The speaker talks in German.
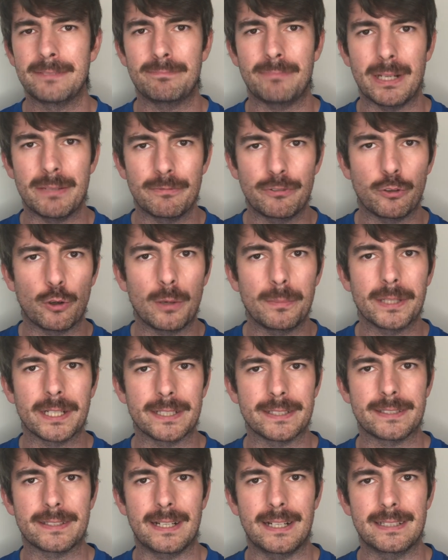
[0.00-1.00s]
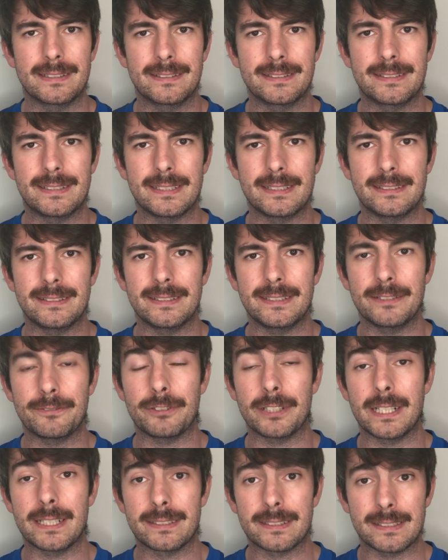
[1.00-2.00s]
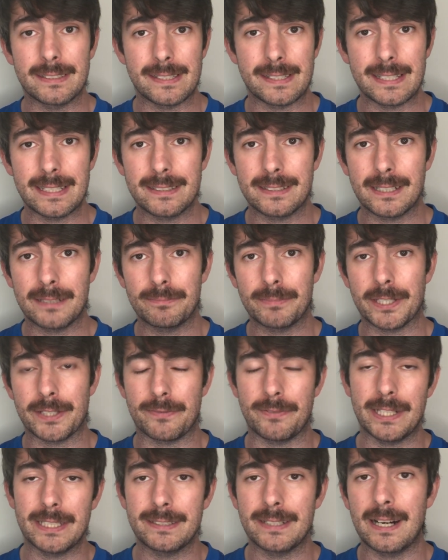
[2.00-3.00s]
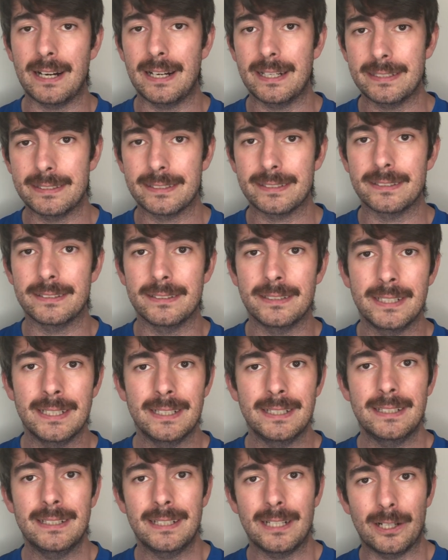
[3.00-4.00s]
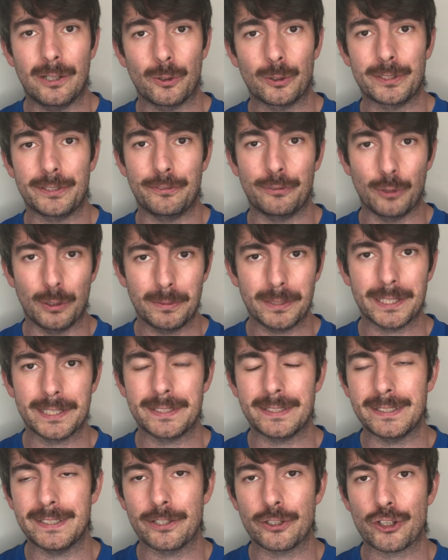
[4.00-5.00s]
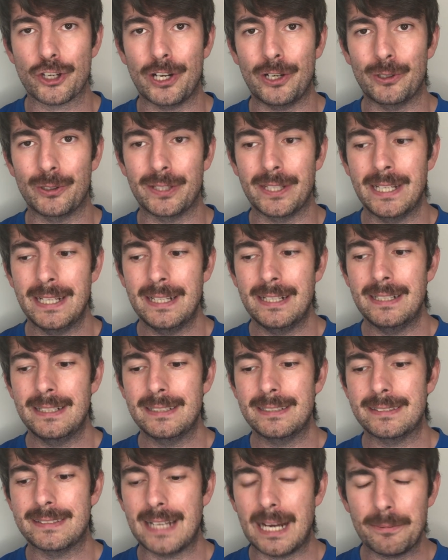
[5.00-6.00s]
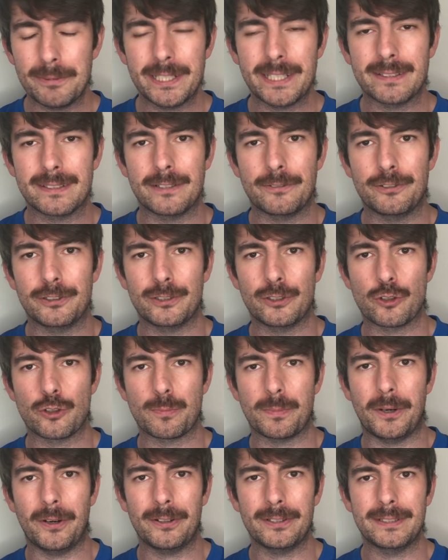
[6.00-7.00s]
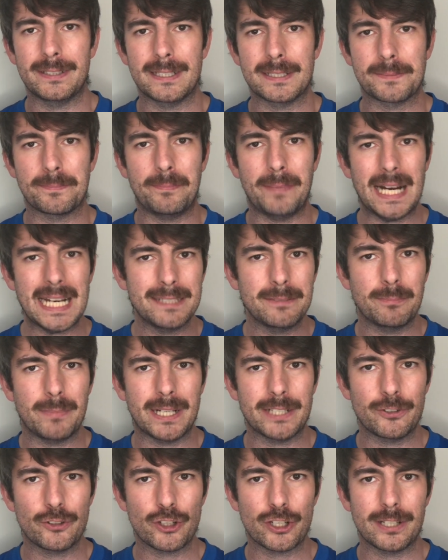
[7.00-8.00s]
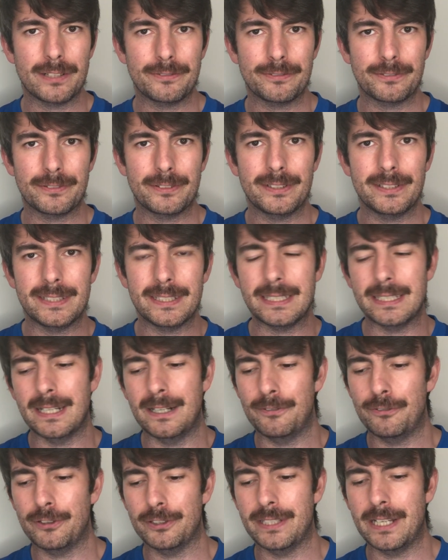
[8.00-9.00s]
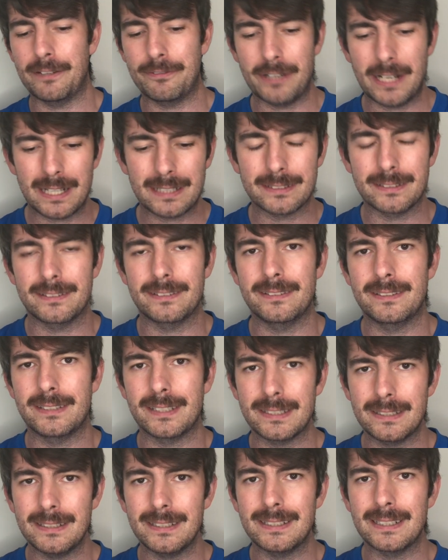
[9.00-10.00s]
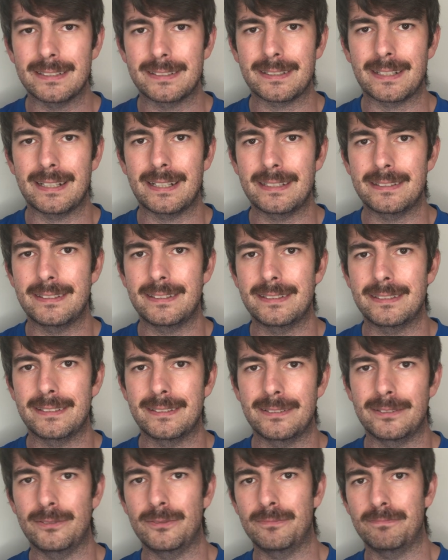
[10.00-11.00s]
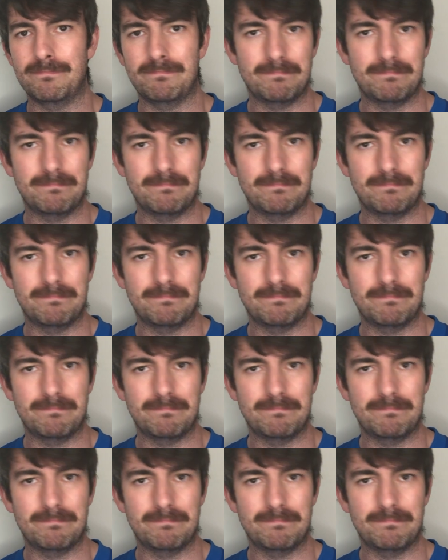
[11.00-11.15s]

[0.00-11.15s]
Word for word: beim Vorbericht an, den ihr vielleicht gesehen habt. Das werden ja einige auch die Vorberichte hier schauen. Da habe ich ja davon gesprochen, dass beide Mannschaften, die ja von erfahrenen Drittligatrainern